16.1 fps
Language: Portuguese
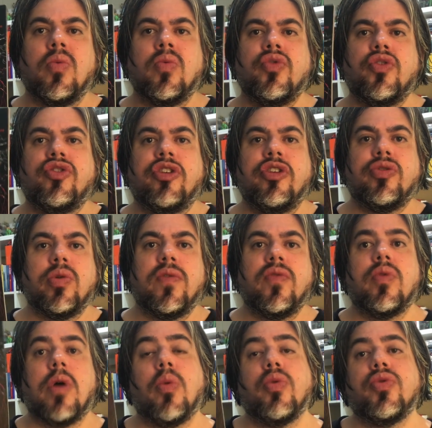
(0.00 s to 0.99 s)
uns títulos
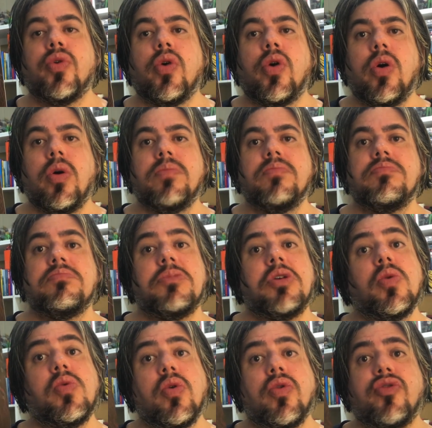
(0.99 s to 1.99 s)
do autor,
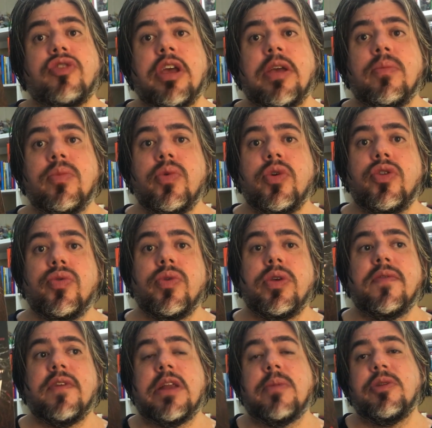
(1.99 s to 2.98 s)
eu gostei muito
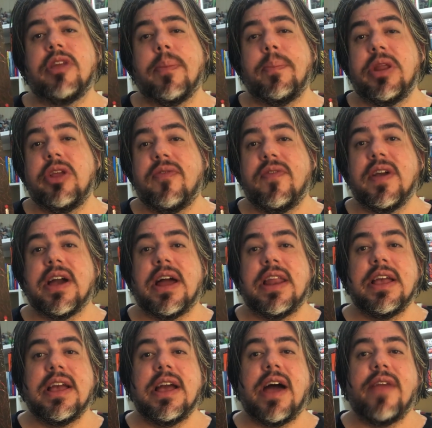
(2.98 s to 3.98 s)
e vale muito a pena de ficar
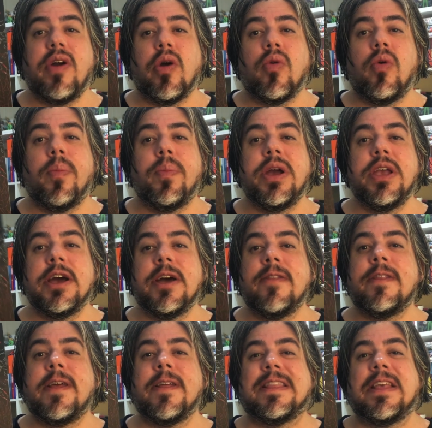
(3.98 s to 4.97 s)
ligado e
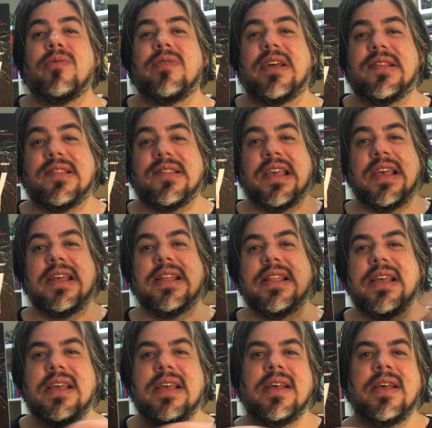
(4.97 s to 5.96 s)
acompanhando, né? Tem o
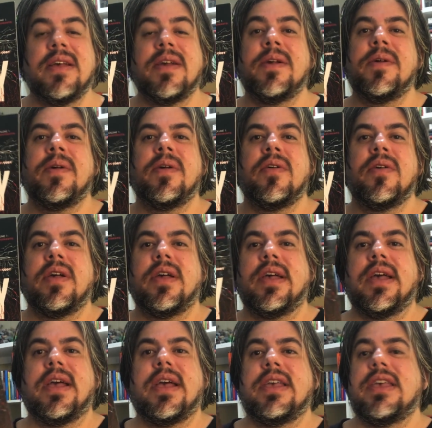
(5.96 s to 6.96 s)
Descender
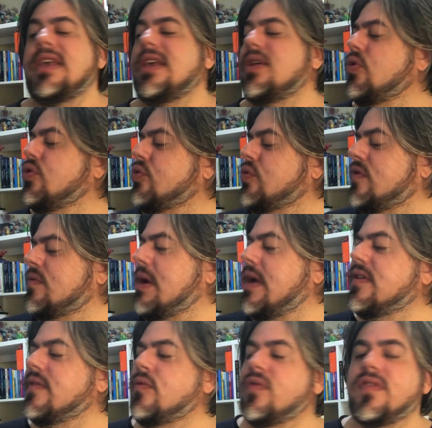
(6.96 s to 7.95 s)
e outros
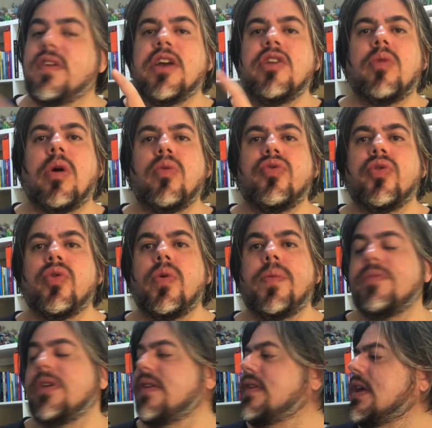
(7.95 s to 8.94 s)
mais que vão sair do autor.
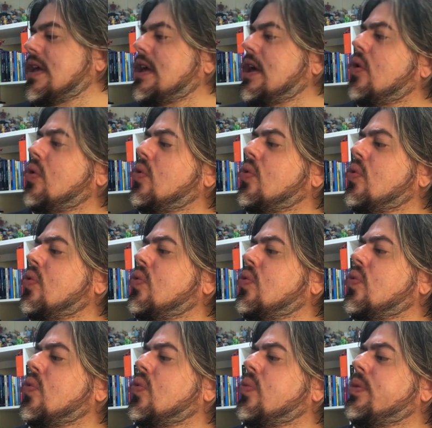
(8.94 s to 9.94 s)
Esse aqui é o
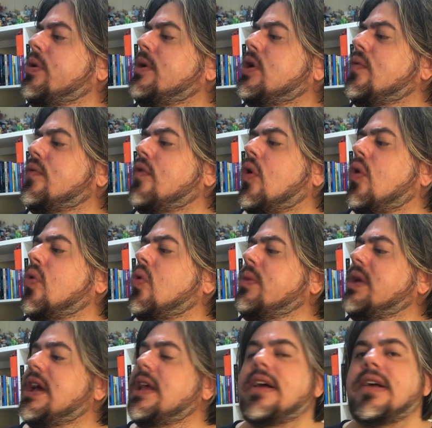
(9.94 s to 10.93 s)
primeiro volume,
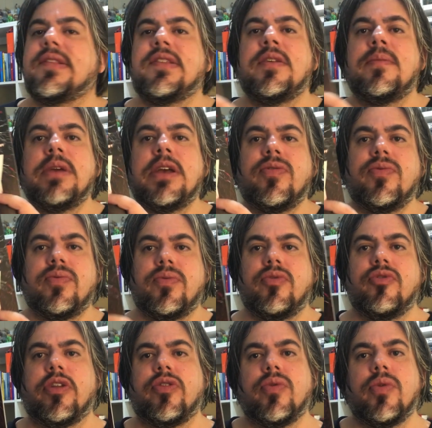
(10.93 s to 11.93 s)
Renascimento. Eu
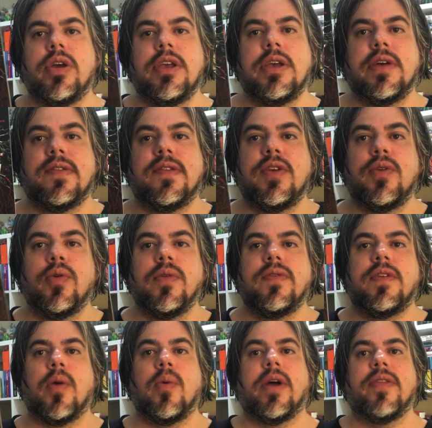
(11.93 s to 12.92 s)
já estou aí ansioso
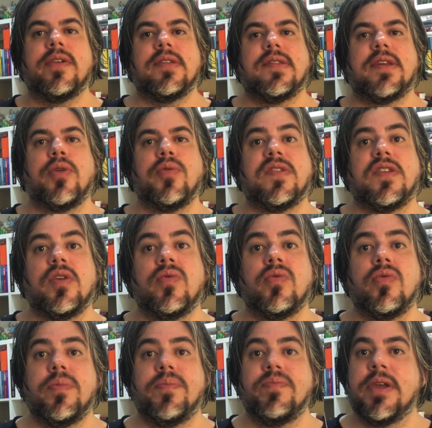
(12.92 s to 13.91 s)
e aguardando sair o
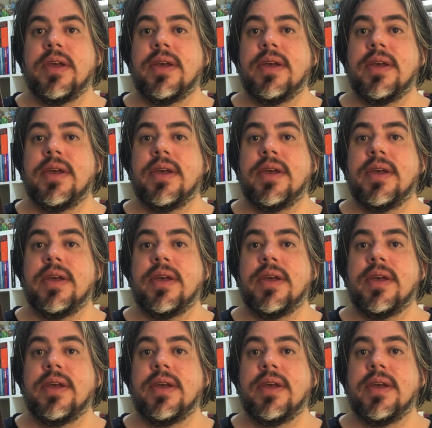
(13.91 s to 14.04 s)
segundo.